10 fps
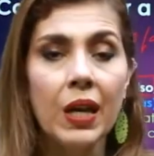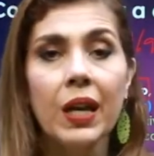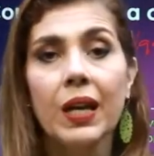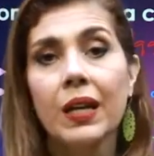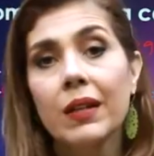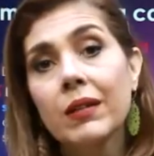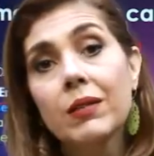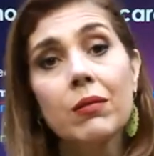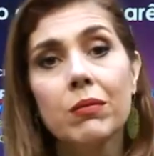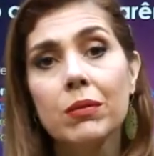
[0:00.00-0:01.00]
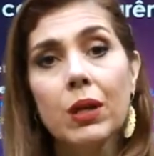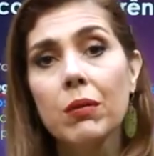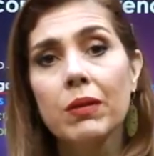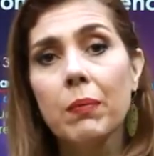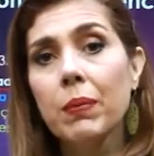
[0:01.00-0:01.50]
ele não, não
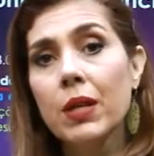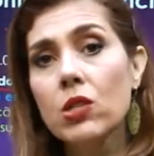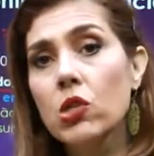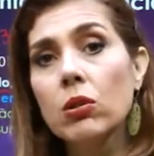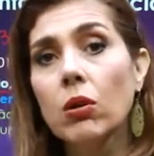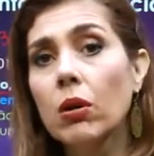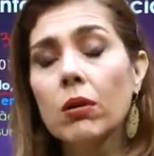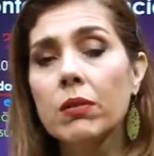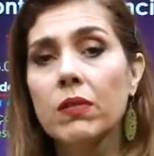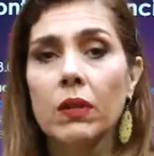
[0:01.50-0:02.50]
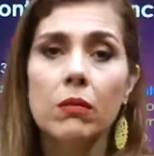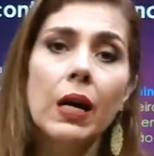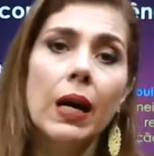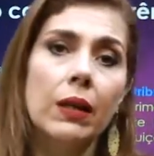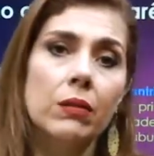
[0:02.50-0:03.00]
depende do
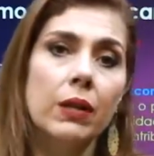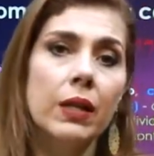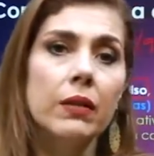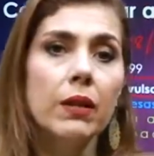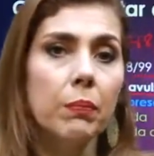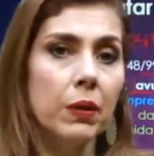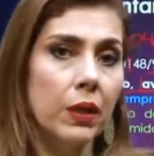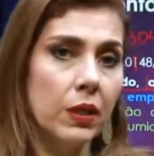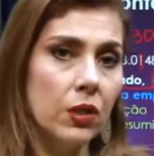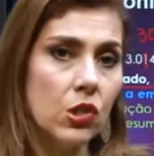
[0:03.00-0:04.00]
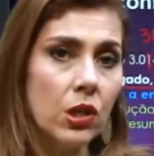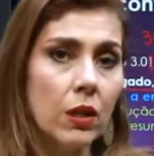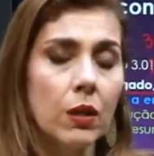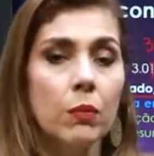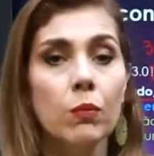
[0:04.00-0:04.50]
segurado, ele depende
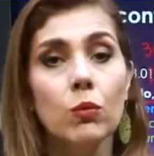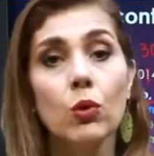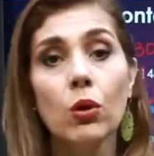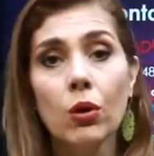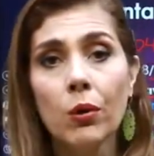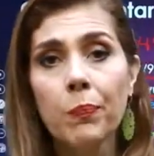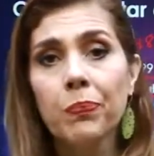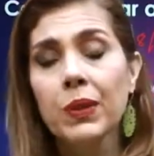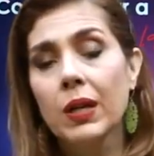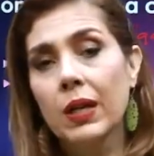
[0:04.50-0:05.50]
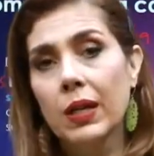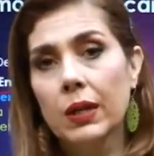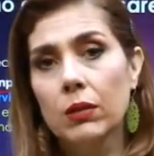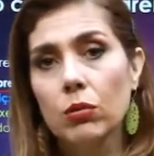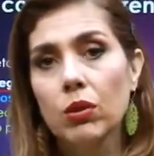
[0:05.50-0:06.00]
do, é,
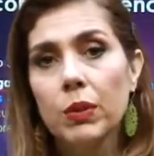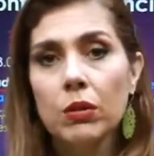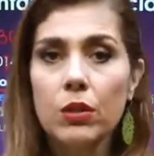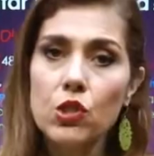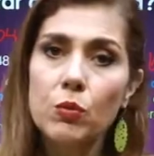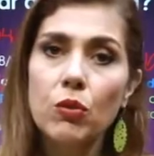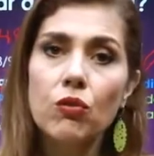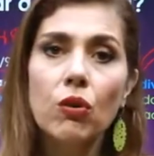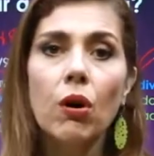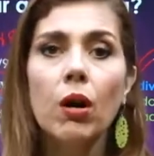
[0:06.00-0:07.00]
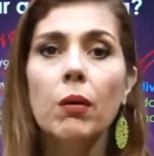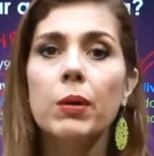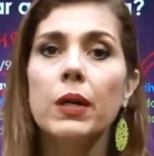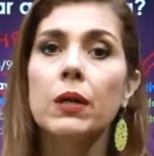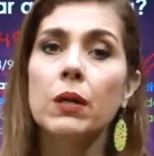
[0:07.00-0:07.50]
do tomador de mão de
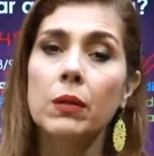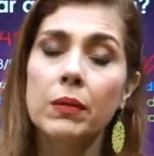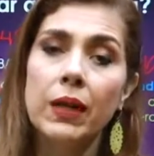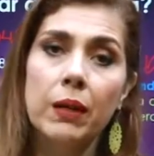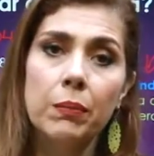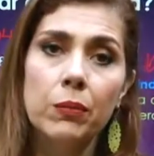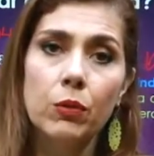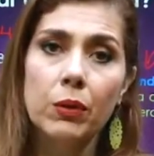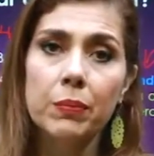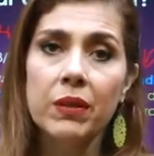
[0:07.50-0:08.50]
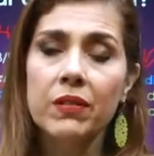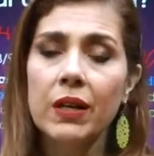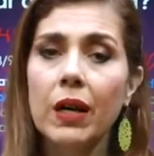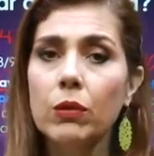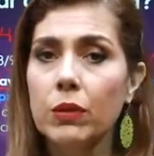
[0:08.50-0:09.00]
obra, da, do
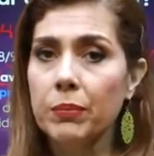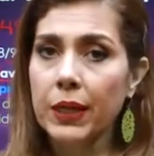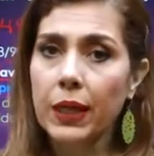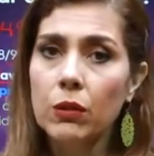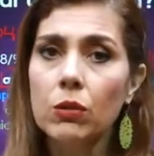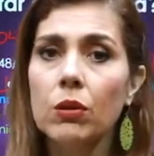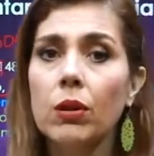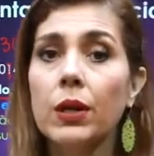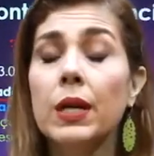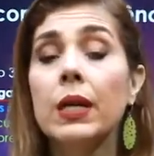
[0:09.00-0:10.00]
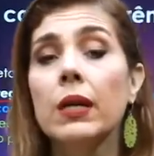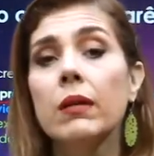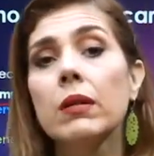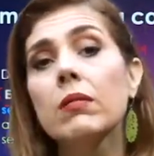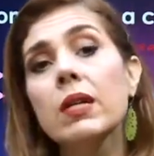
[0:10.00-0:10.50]
empresário, do empregador.
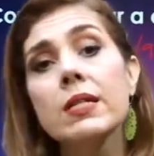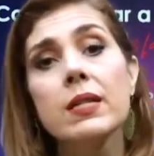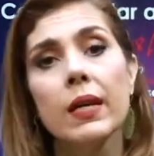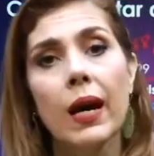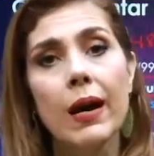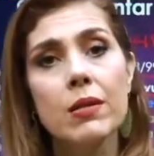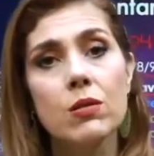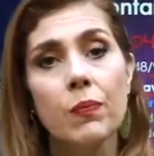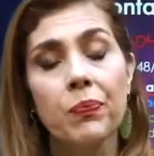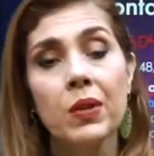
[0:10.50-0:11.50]
Então, nesse caso,